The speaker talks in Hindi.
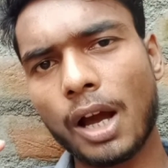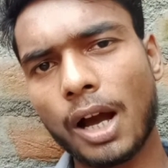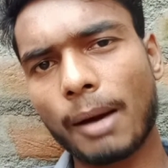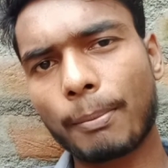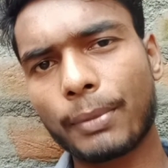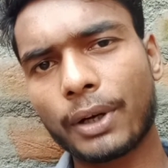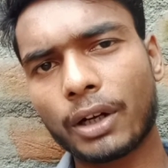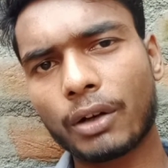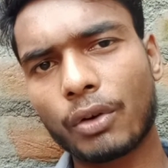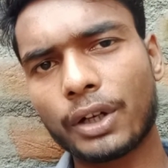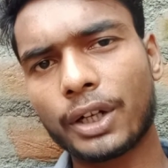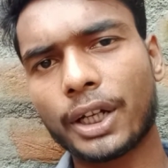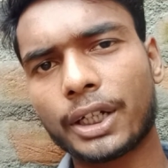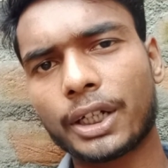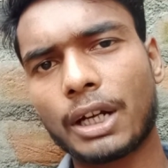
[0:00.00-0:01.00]
अपना
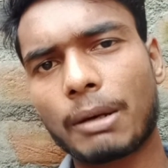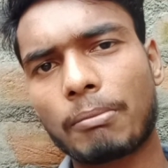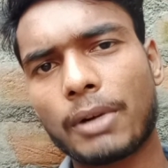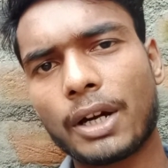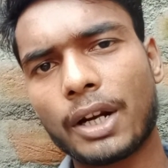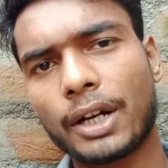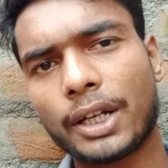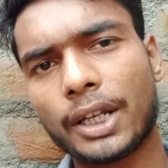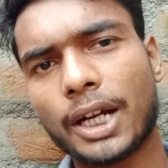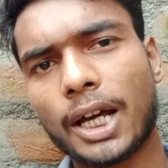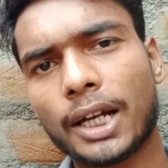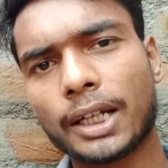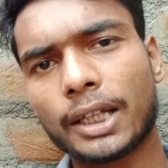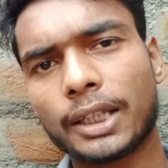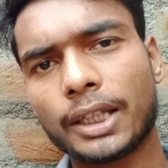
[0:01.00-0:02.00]
कॉन्टैक्ट नंबर
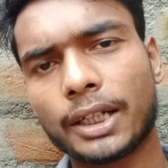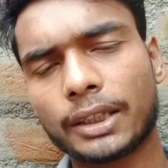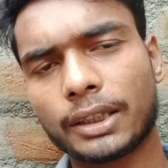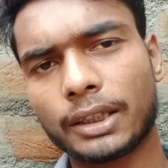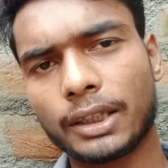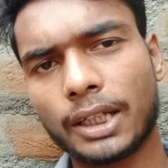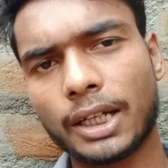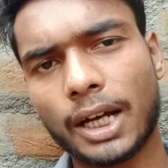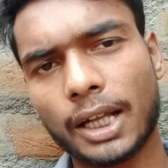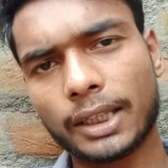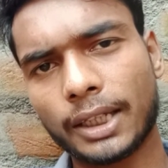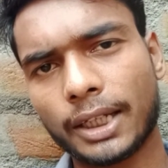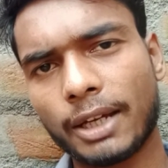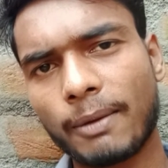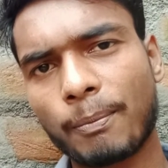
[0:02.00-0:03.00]
निकाल के देख
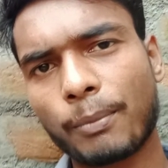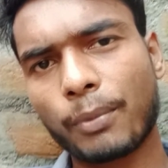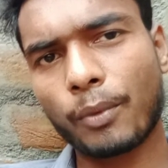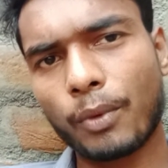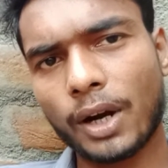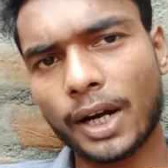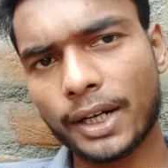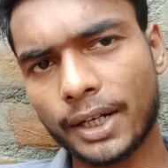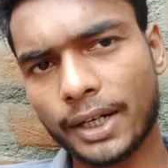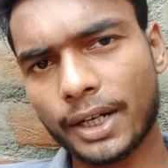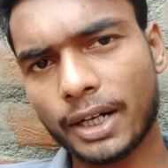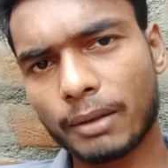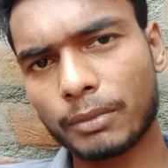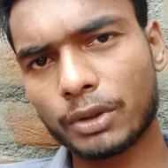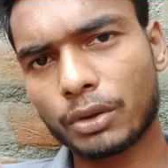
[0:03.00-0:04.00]
दिखाते हैं पूरा
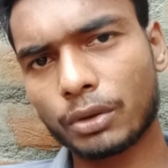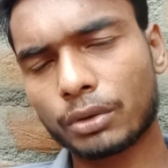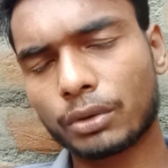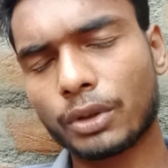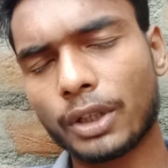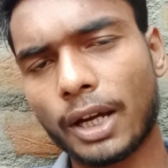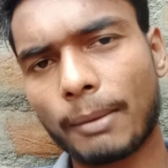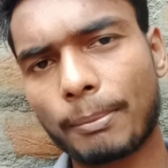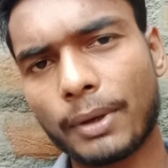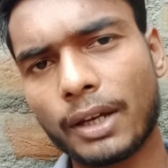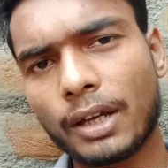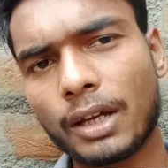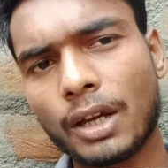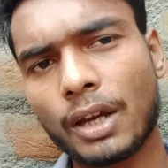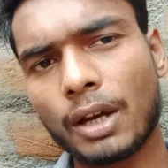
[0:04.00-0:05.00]
डिटेल में दोस्तों यहाँ
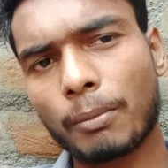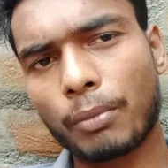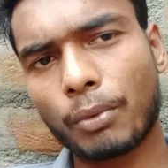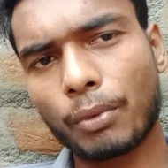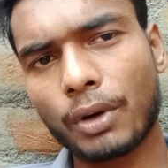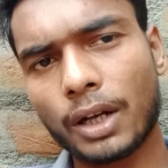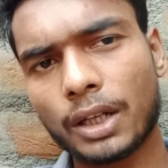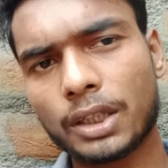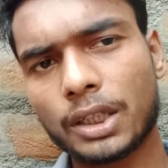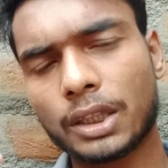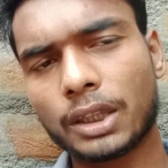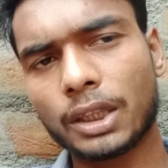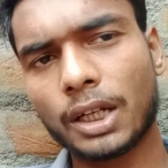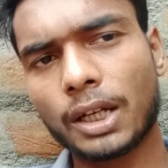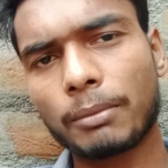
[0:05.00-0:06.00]
पे पूरा
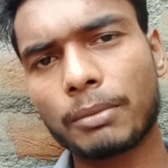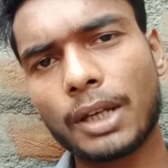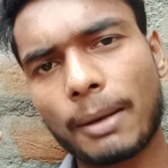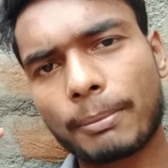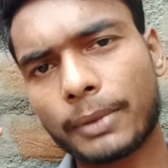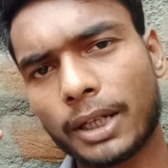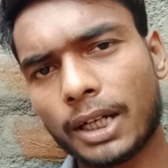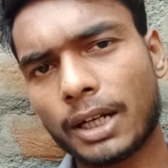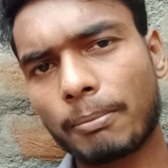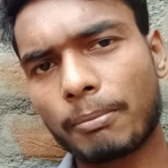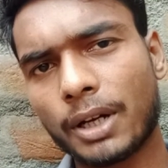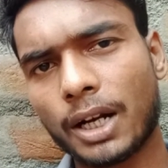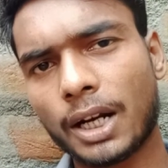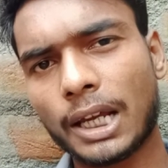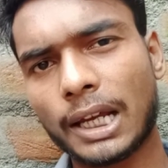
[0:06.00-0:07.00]
जितना भी आपका
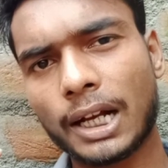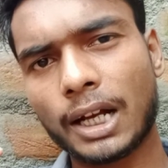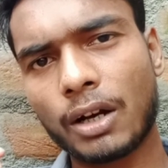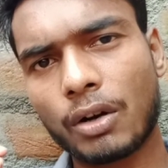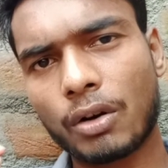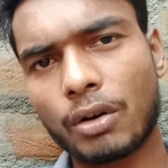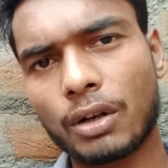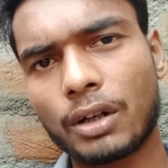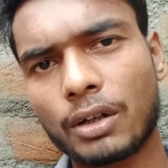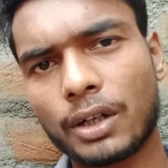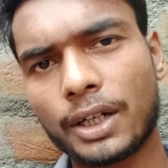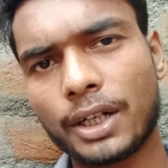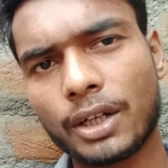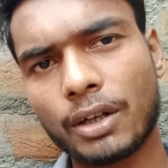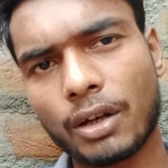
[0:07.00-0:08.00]
नंबर रहेगा
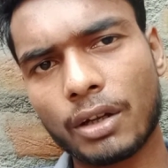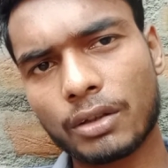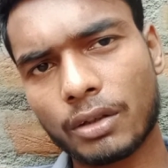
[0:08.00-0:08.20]
ऑलरेडी